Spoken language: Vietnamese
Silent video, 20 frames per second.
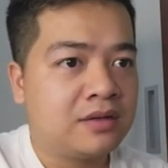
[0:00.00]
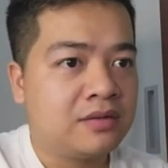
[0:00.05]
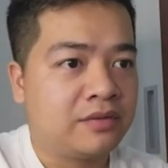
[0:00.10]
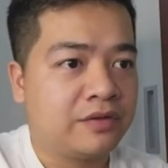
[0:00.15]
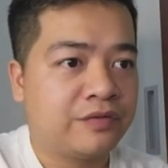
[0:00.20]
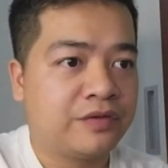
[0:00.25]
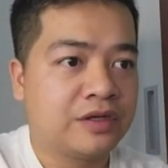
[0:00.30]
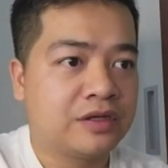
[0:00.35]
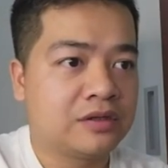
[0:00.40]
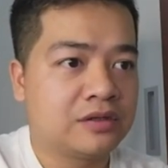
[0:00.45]

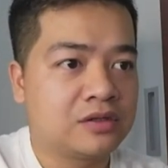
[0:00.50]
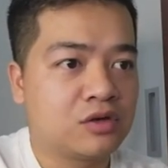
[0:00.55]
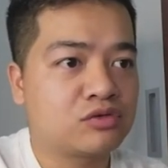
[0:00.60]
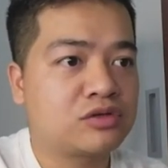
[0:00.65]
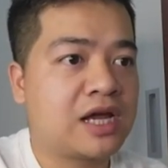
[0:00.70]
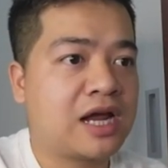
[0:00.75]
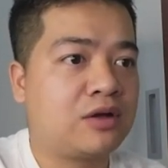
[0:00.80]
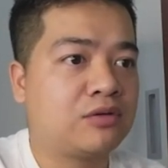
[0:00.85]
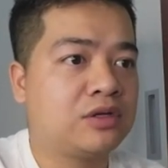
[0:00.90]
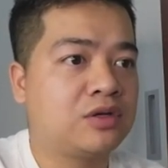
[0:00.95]
Bởi vì dẫu
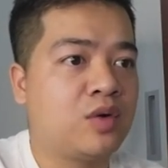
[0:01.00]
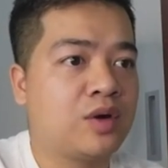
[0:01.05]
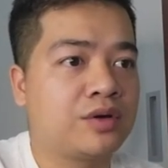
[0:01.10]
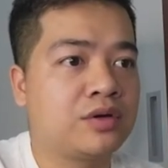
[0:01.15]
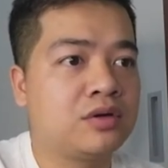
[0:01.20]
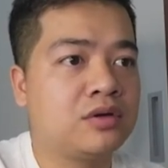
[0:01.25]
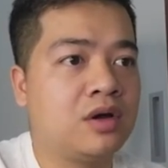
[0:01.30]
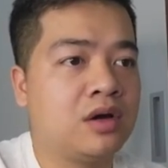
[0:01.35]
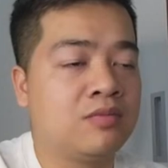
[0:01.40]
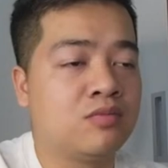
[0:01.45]
sao thì Hoàng
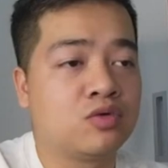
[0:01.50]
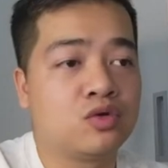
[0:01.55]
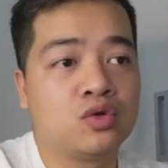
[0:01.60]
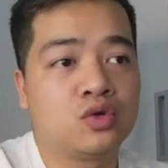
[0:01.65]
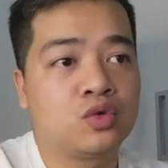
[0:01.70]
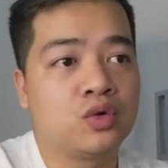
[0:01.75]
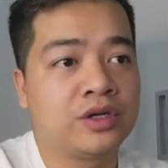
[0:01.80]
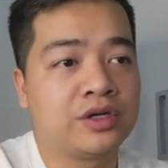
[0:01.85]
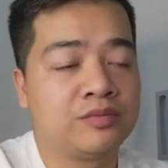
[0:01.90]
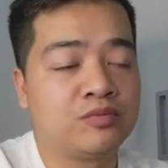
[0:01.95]
Đức ở một độ
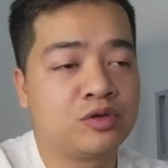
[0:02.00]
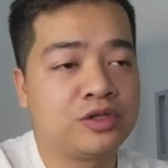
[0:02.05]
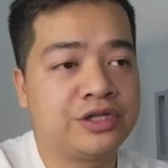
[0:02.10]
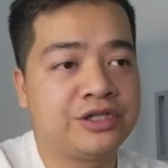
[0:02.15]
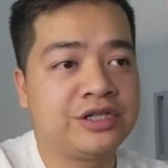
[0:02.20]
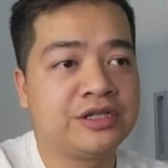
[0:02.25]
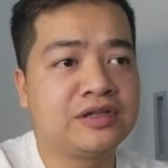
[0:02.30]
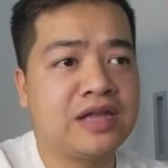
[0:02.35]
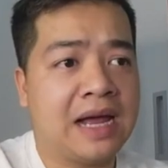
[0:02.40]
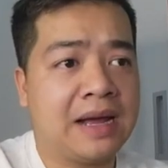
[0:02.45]
tuổi
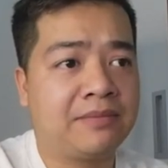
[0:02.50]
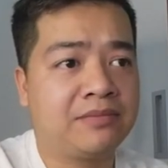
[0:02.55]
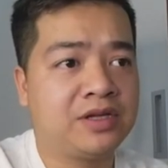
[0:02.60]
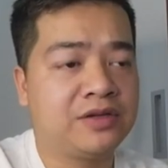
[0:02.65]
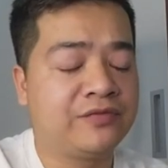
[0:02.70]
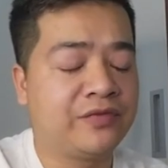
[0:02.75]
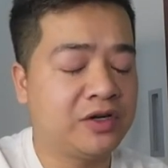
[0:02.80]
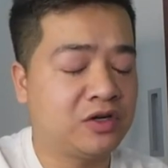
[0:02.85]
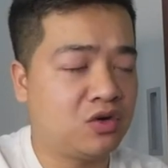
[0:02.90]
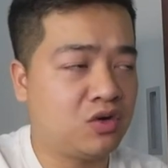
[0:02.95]
1998
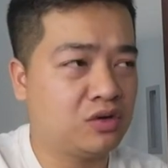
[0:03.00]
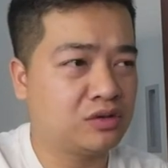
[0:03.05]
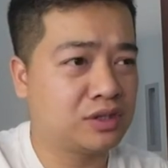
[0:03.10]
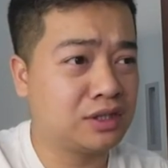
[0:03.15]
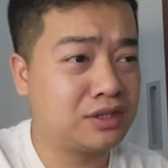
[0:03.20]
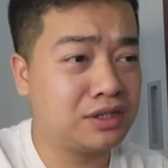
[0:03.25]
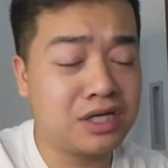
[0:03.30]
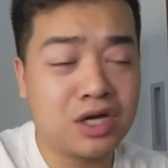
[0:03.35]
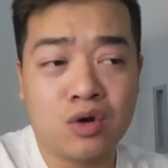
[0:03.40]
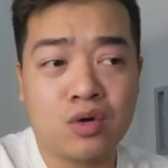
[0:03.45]
thì vẫn còn
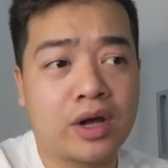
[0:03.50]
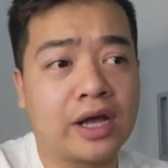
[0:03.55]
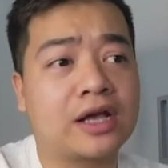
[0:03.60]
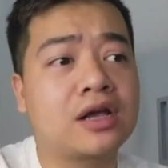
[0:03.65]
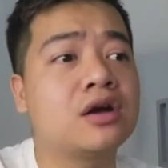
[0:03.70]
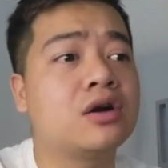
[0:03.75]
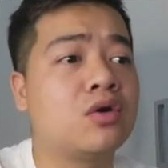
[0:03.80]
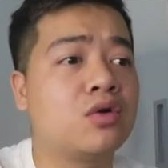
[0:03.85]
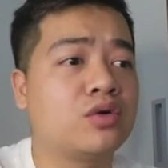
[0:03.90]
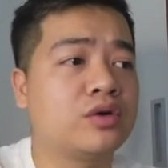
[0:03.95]
rất nhiều cái
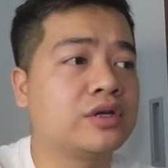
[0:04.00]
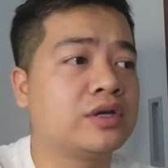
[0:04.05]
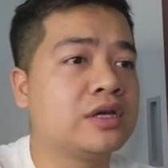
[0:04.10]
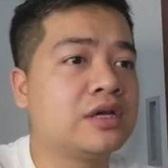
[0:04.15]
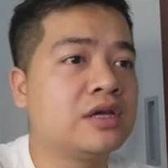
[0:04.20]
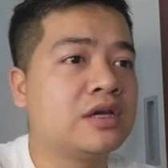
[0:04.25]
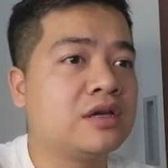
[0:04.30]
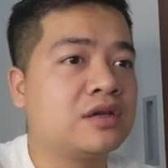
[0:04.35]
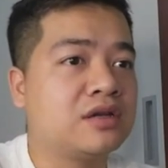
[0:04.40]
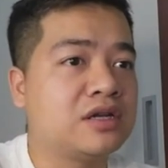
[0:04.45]
cơ hội
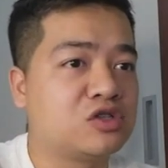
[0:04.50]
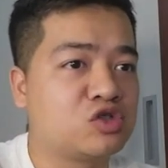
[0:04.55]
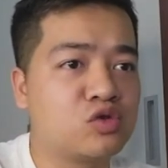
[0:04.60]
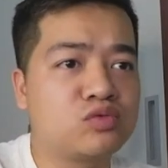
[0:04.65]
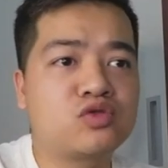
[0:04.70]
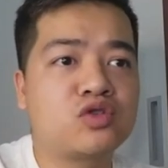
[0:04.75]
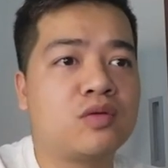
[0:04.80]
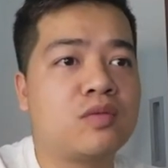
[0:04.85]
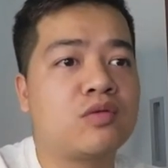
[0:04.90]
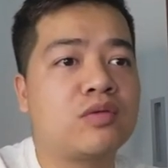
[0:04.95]
để giúp
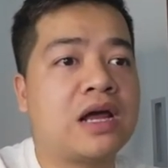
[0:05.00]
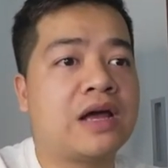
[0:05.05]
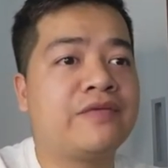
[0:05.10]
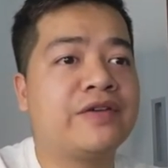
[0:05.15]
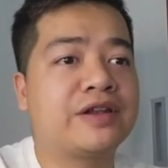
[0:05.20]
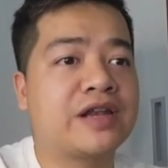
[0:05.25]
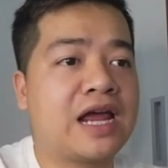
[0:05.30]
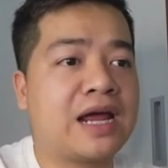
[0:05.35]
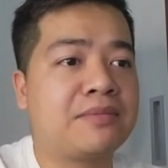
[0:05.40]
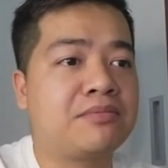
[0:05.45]
cho bóng đá
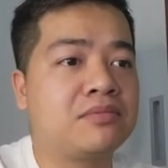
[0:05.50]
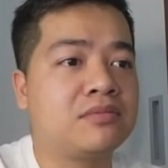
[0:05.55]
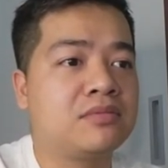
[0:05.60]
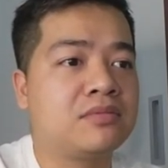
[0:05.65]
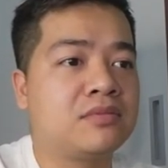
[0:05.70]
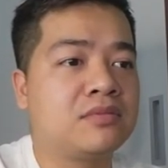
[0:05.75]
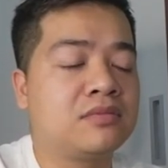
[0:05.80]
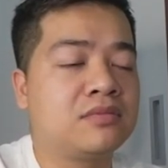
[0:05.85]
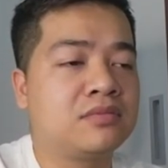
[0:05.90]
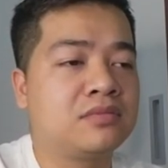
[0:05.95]
Việt Nam
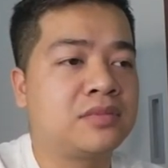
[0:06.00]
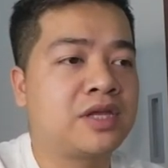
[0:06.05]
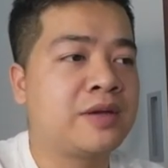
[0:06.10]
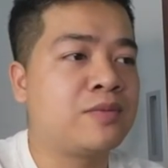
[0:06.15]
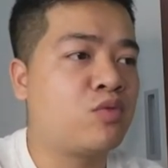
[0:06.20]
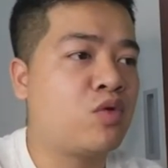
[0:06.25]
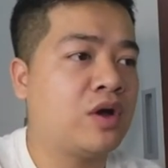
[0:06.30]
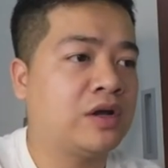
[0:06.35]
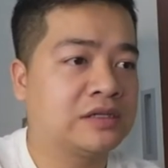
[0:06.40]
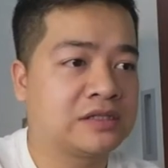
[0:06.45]

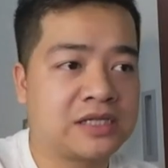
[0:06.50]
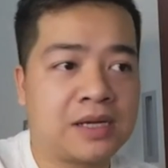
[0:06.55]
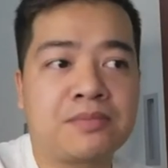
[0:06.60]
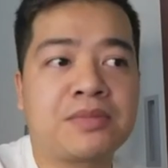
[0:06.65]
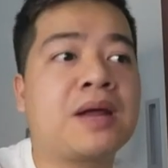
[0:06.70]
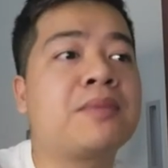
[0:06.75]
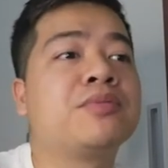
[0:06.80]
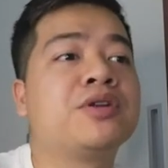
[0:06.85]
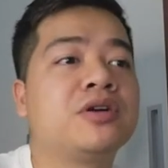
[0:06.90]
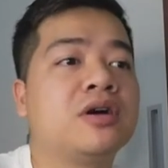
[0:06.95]
thêm khoảng
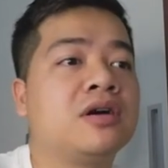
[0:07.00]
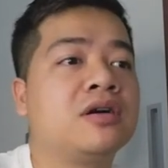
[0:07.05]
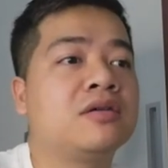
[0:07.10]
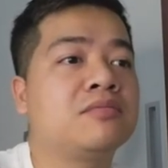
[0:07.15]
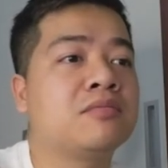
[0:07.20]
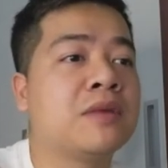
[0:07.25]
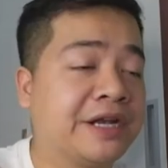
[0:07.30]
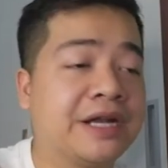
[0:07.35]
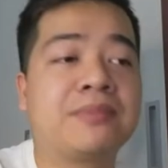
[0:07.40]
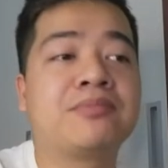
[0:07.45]
5 năm nữa,
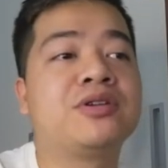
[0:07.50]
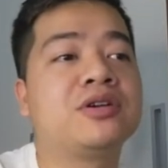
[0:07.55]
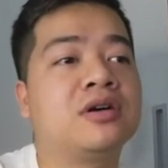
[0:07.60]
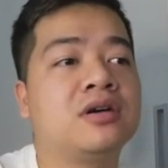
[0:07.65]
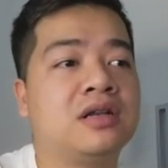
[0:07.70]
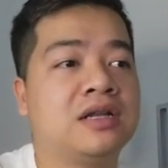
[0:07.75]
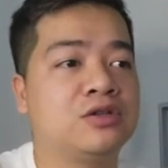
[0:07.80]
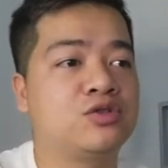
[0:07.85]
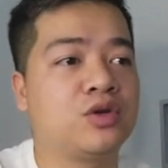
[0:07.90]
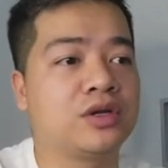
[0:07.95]
7 năm
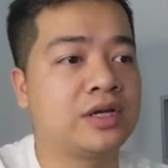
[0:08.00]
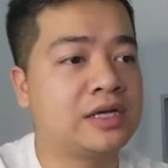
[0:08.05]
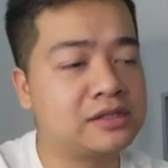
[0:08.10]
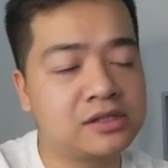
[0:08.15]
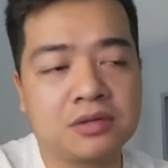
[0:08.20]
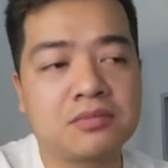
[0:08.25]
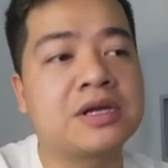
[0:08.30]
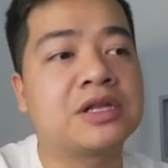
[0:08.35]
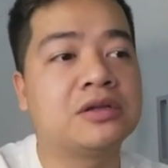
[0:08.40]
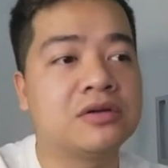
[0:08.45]
nữa là chuyện hết
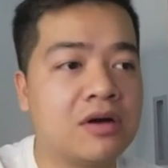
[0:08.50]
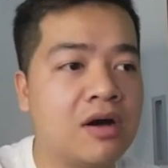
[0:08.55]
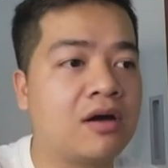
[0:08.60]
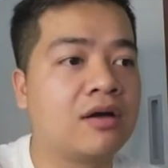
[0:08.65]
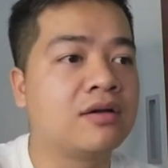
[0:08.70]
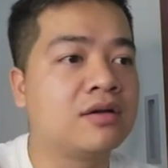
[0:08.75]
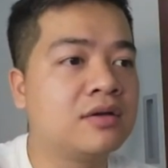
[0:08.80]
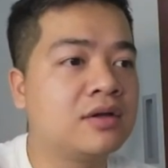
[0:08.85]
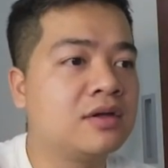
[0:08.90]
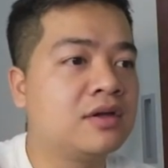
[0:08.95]
sức bình thường,
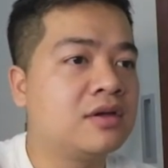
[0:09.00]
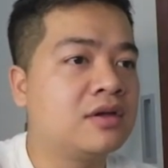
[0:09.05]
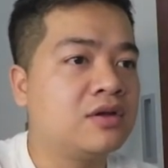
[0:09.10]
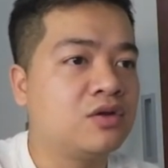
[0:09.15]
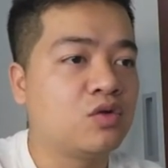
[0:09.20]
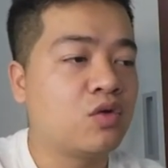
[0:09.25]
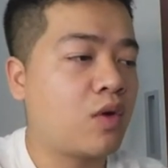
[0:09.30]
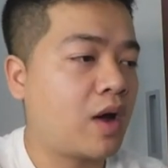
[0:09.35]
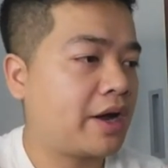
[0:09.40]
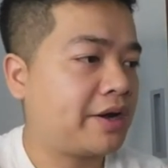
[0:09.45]

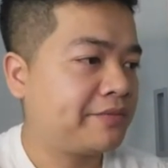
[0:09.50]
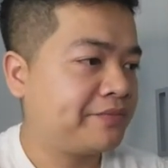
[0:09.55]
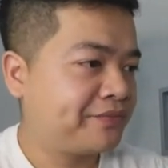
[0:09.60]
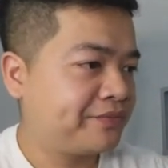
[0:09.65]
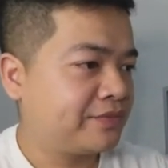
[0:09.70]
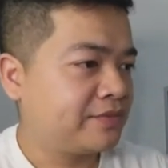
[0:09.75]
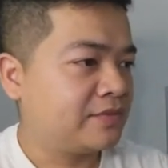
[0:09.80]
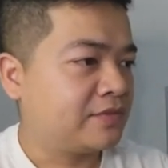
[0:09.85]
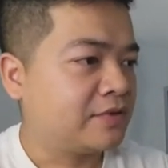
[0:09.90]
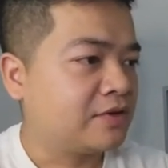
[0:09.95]
đúng không
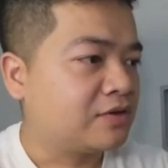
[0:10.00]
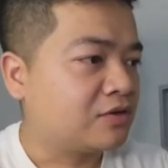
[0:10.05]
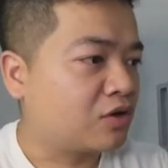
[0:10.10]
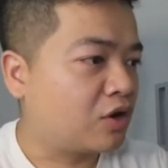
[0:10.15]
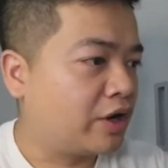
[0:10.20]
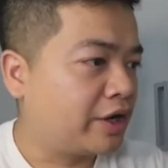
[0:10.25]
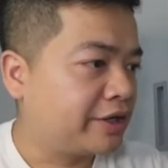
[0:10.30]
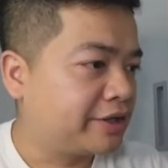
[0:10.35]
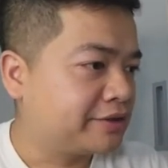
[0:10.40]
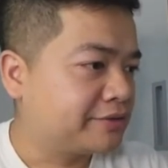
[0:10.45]

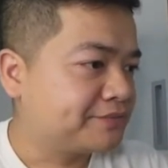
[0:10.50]
ạ?